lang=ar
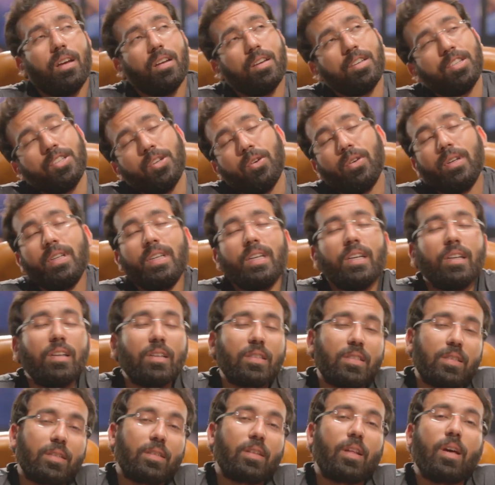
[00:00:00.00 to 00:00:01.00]
الشغل
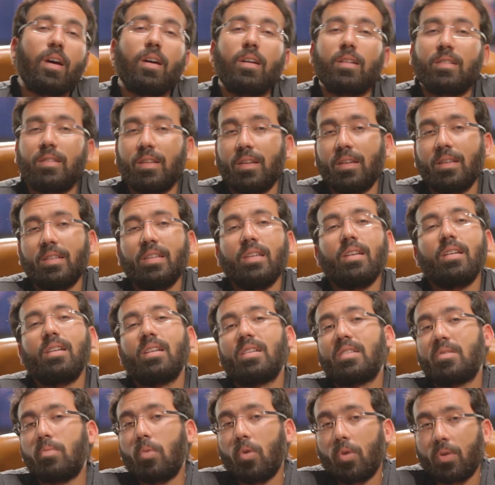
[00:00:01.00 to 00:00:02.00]
يخلص النهارده
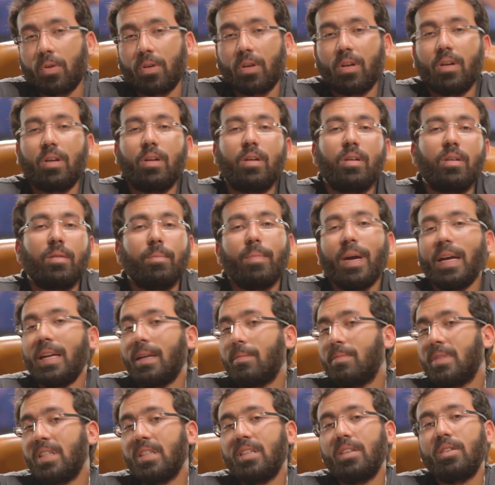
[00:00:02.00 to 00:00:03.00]
يخلص بكره ما احنا
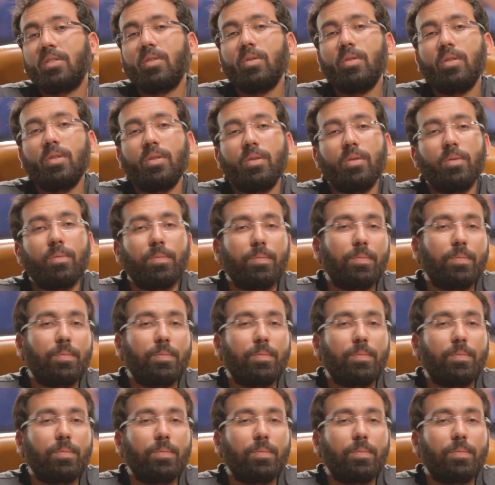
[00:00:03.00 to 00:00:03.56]
بنيجي كل يوم